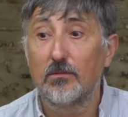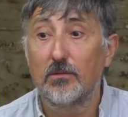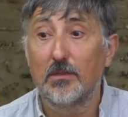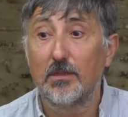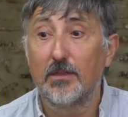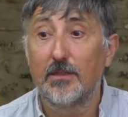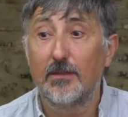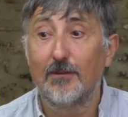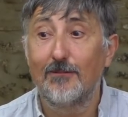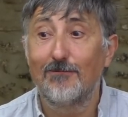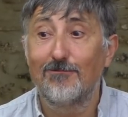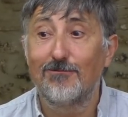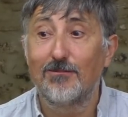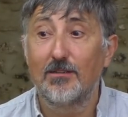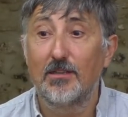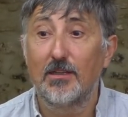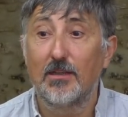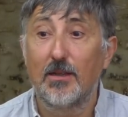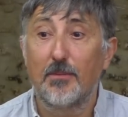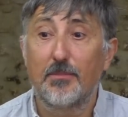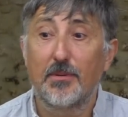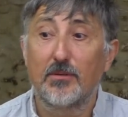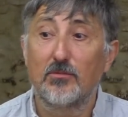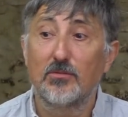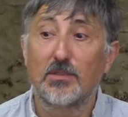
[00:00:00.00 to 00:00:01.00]
y
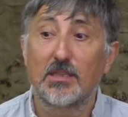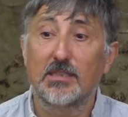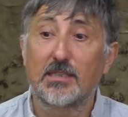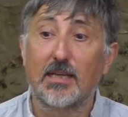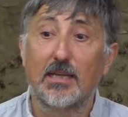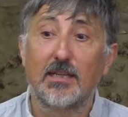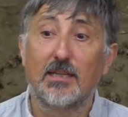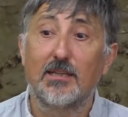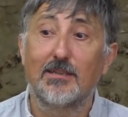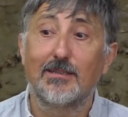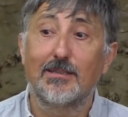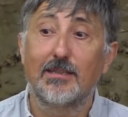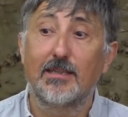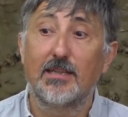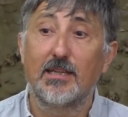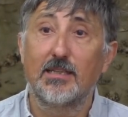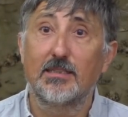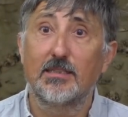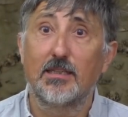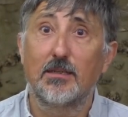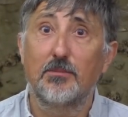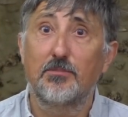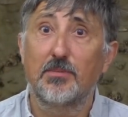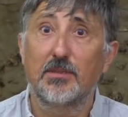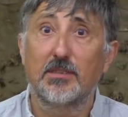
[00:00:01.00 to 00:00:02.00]
le preguntas a alguien quién
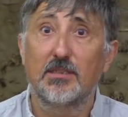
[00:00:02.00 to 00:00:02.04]
es el